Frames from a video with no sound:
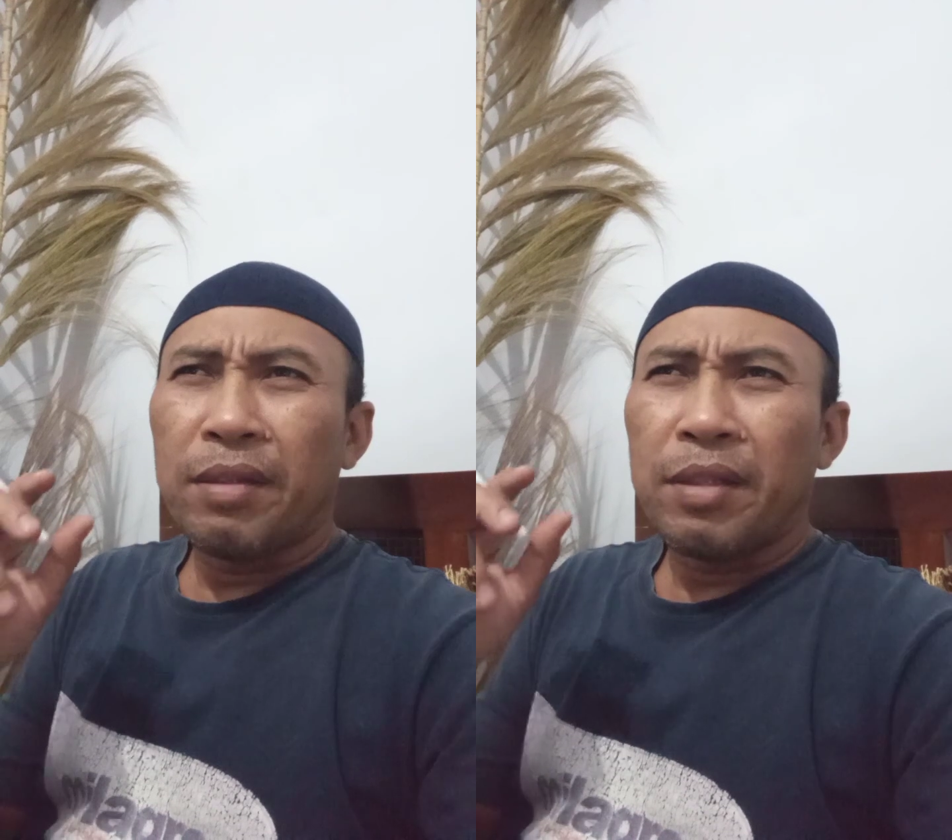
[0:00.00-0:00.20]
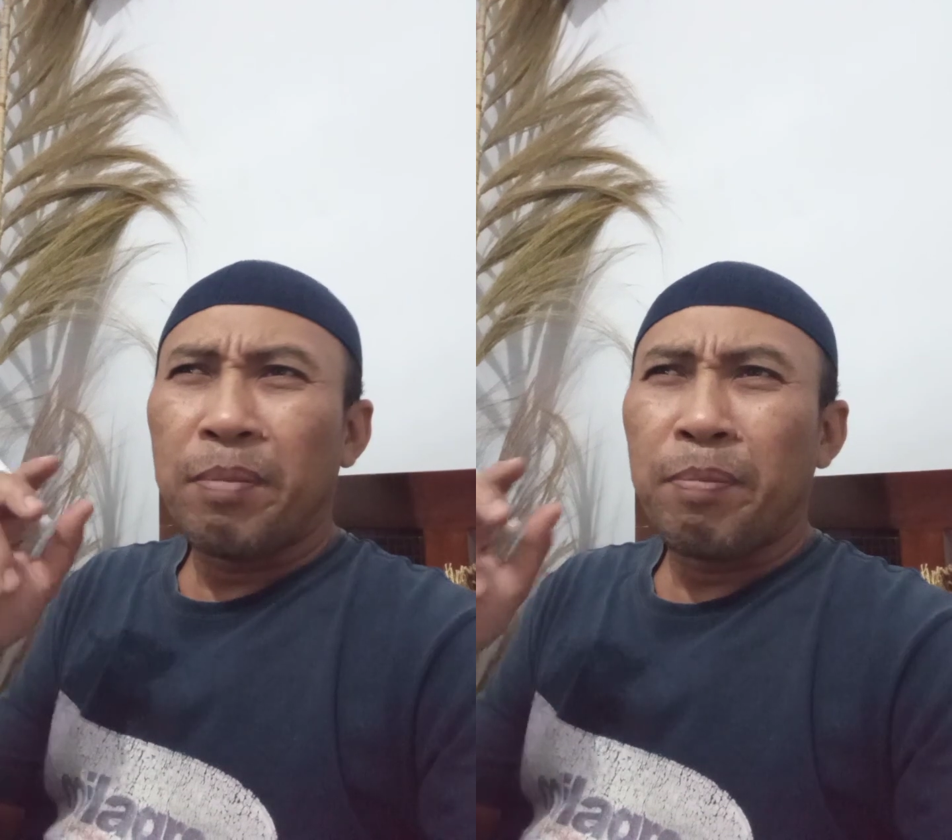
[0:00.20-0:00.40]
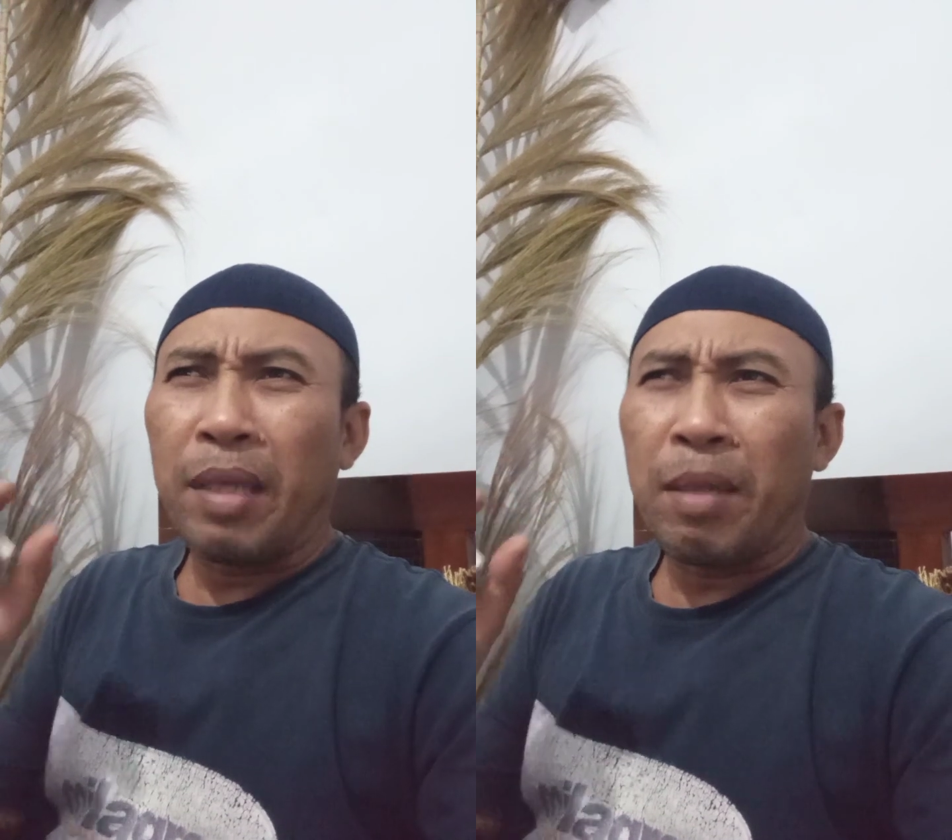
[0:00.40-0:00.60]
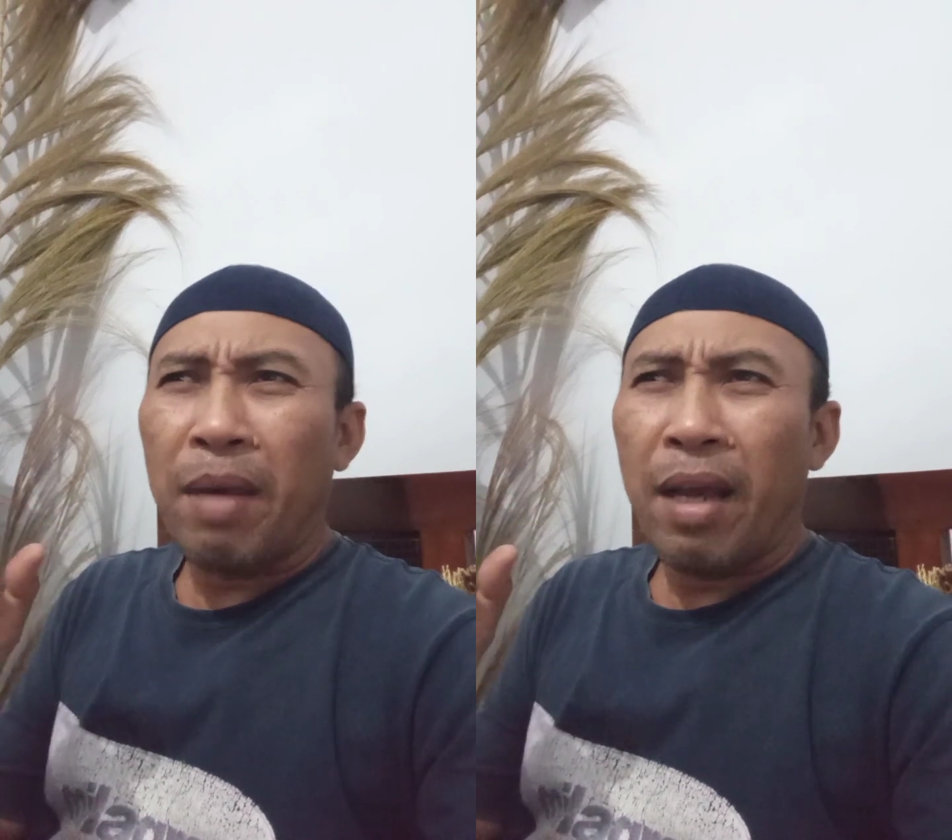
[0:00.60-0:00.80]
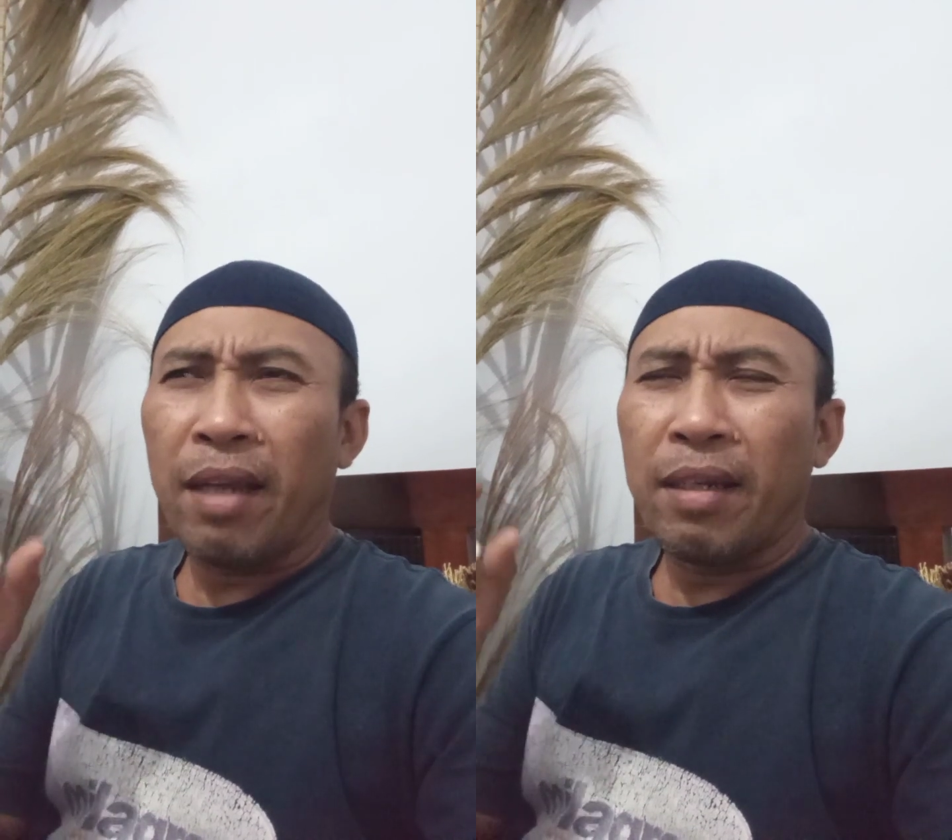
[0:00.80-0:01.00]

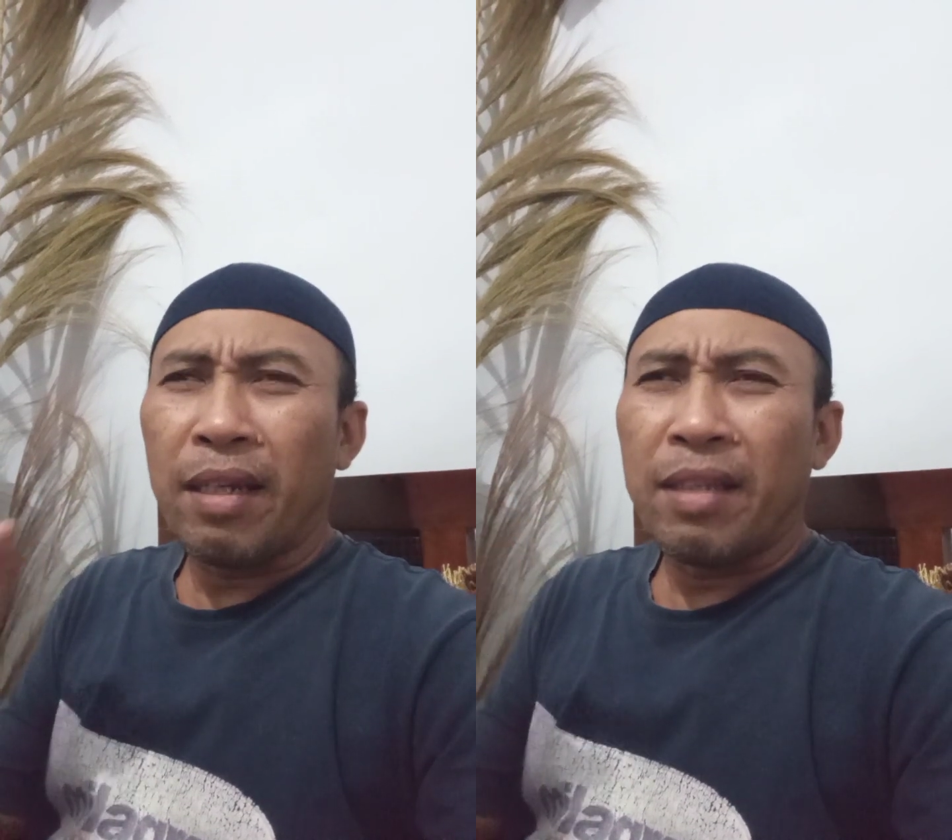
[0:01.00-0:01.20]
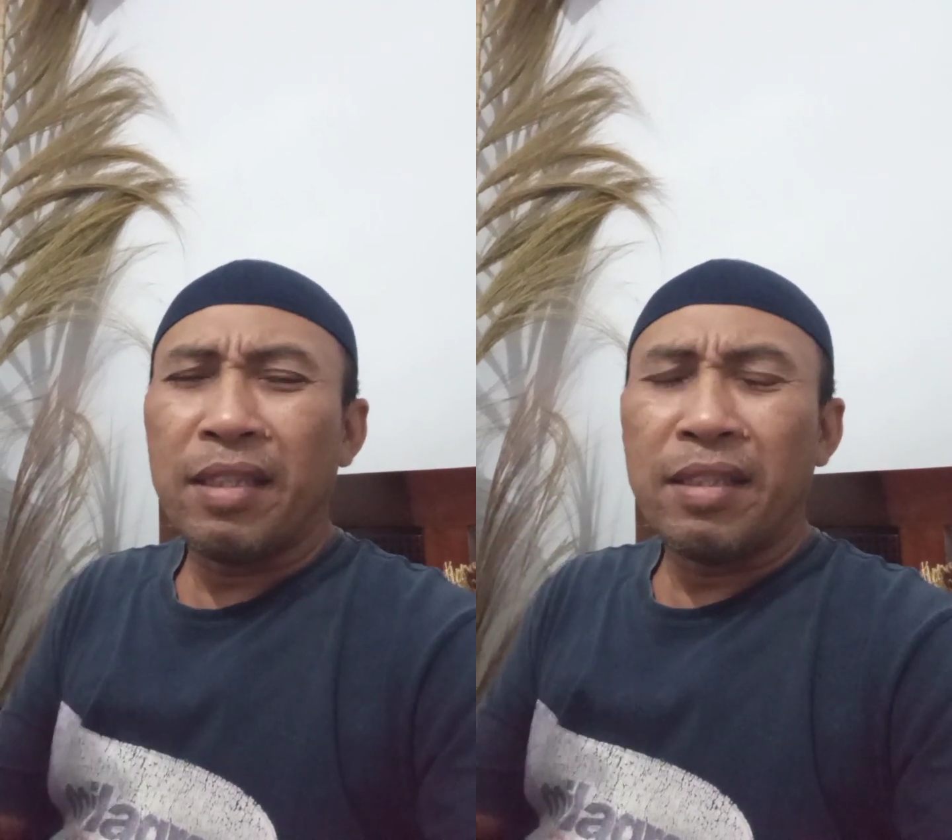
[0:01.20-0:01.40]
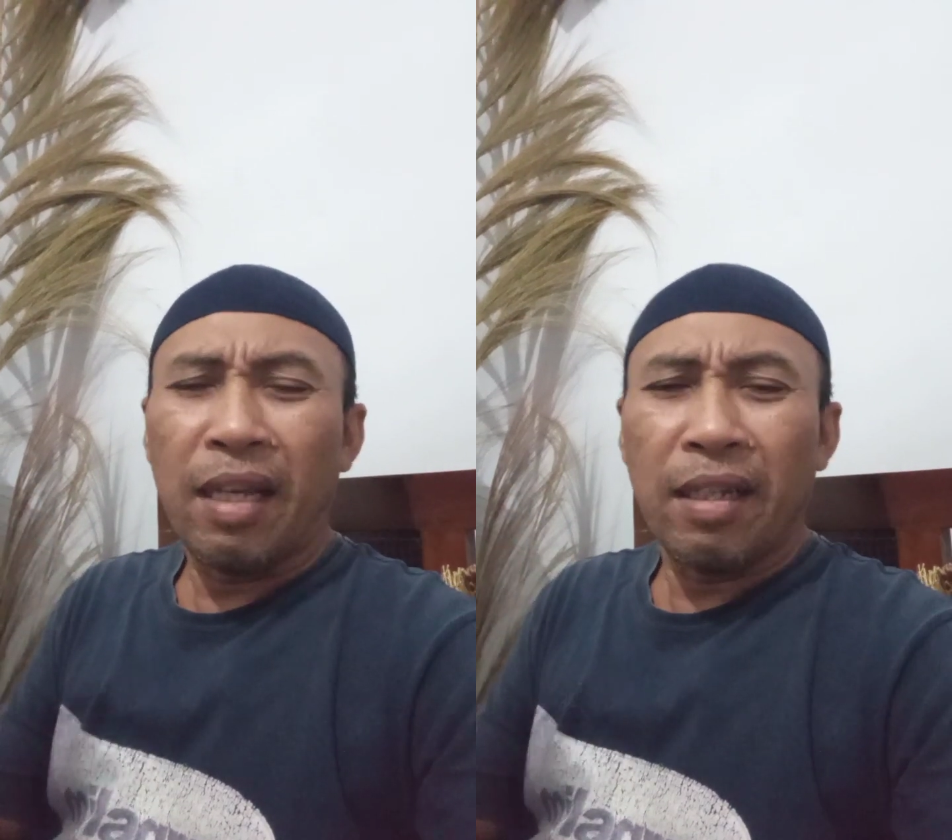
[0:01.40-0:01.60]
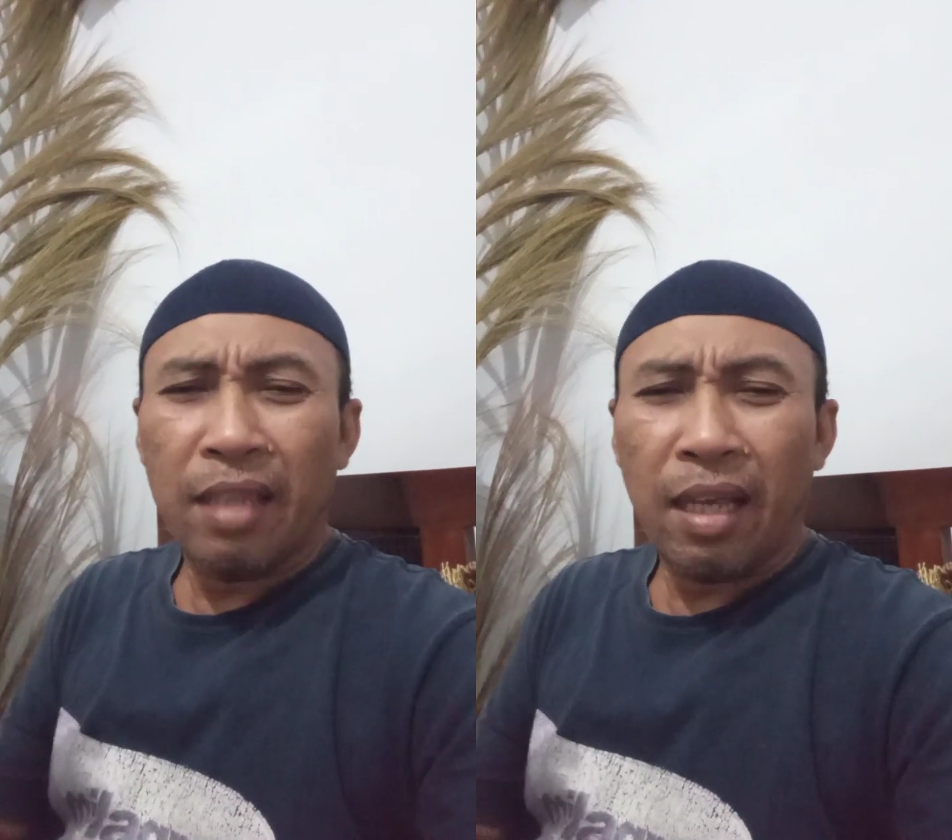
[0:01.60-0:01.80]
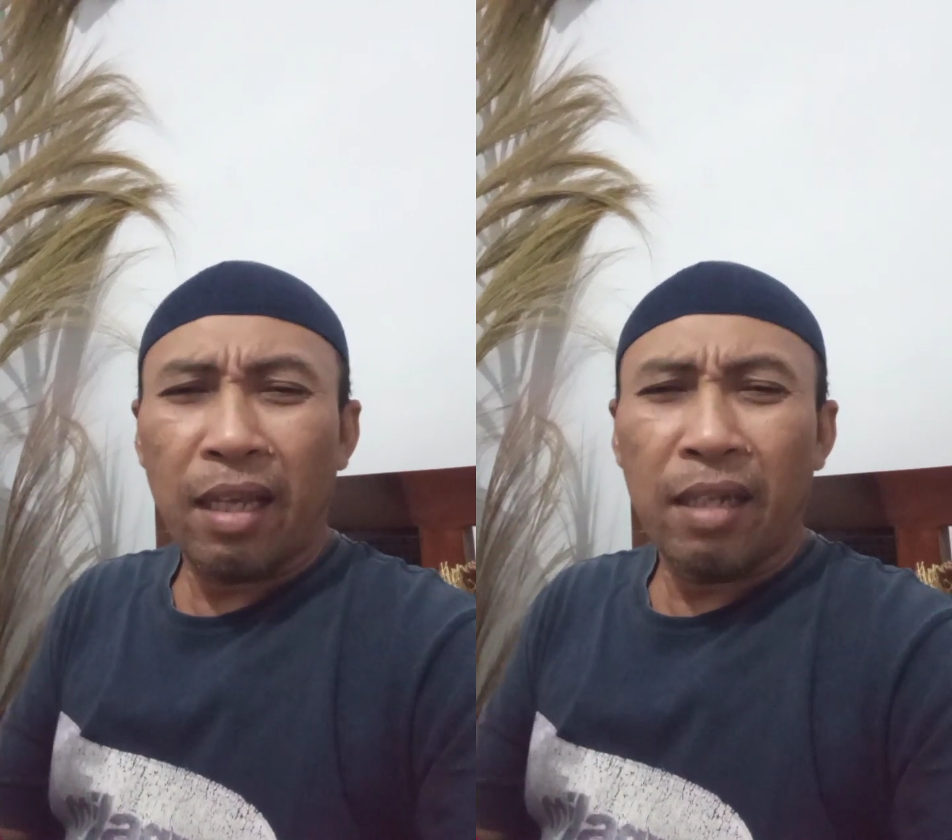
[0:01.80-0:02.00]
sperma dari si
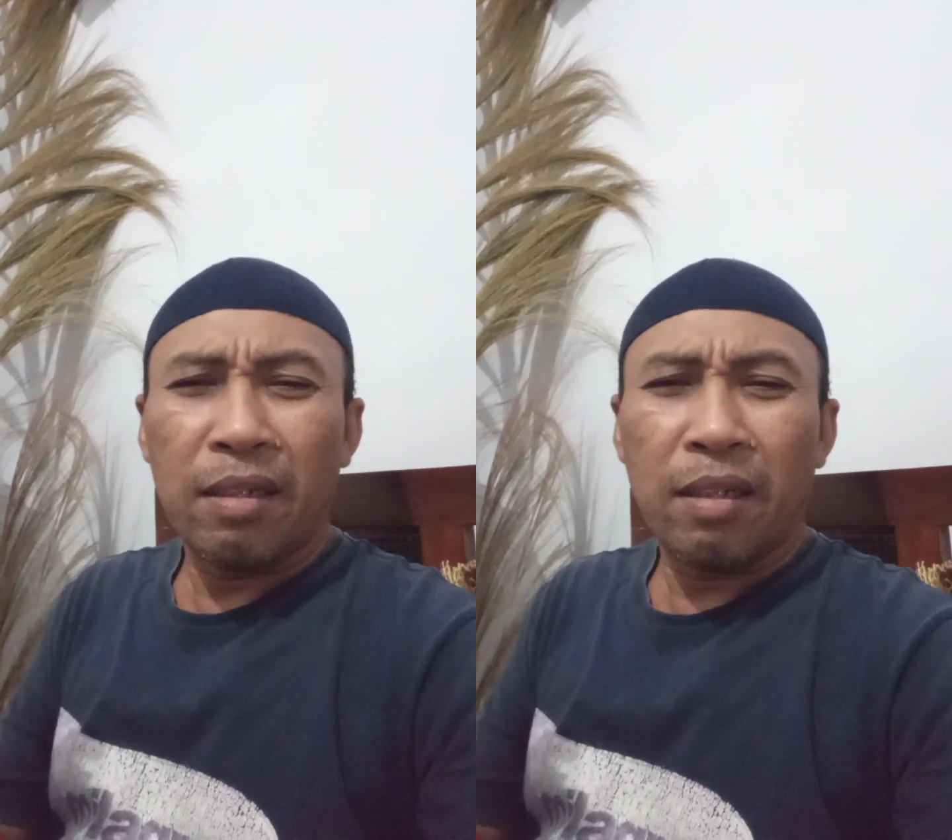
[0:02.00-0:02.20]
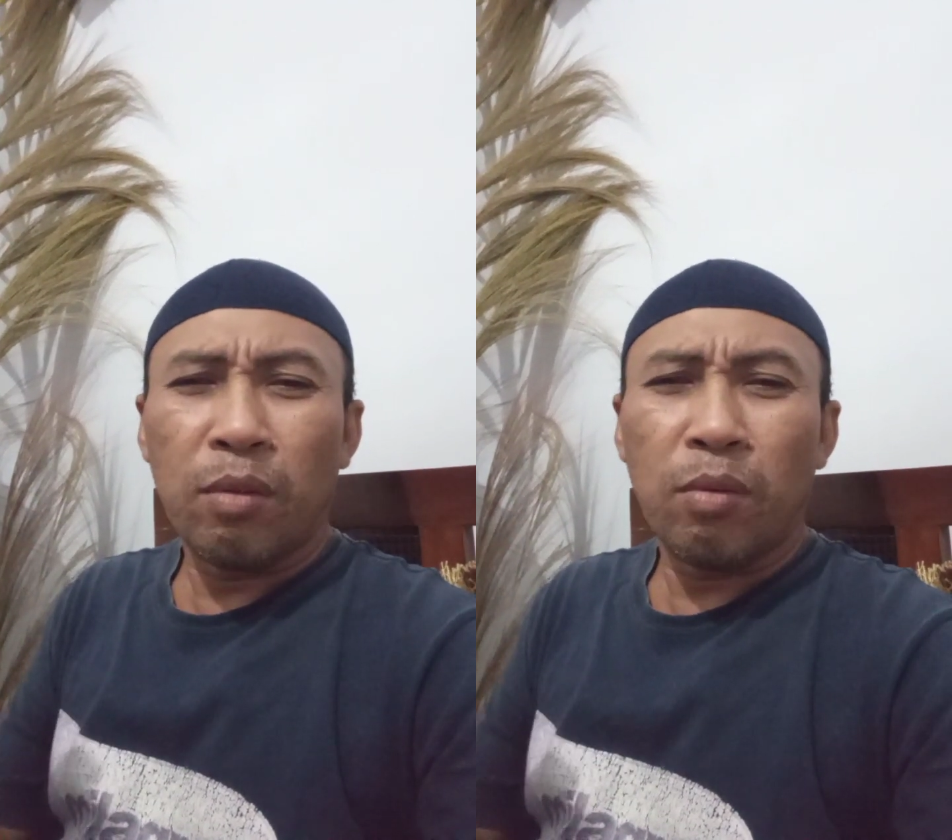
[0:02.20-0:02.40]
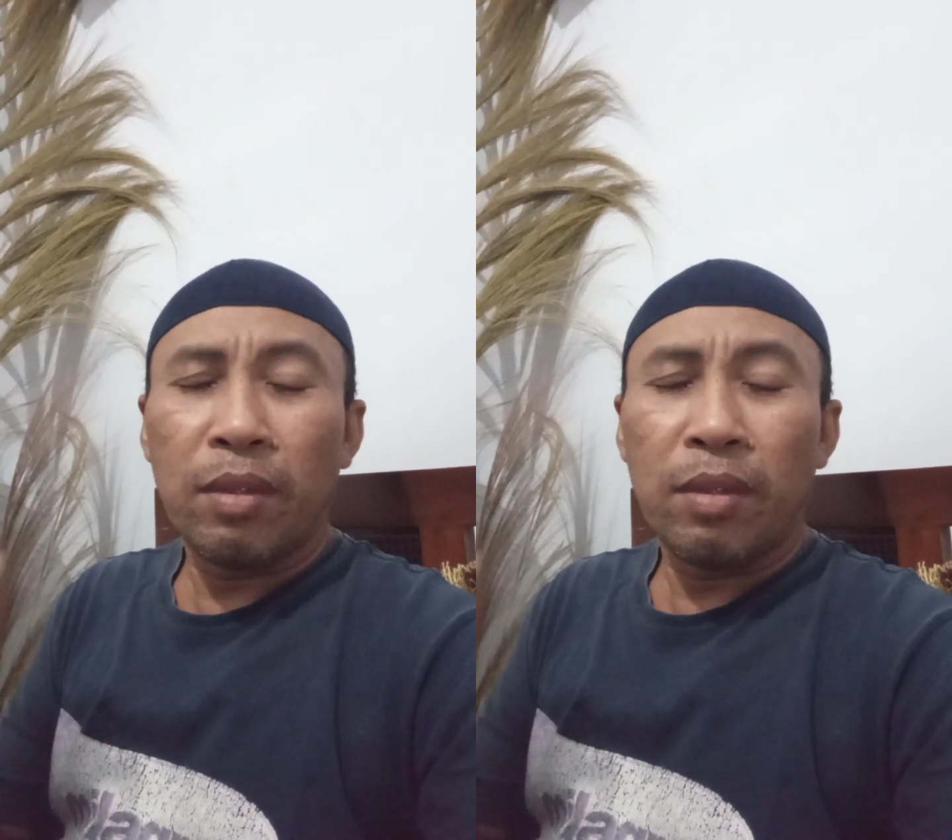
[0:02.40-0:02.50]
jantan itu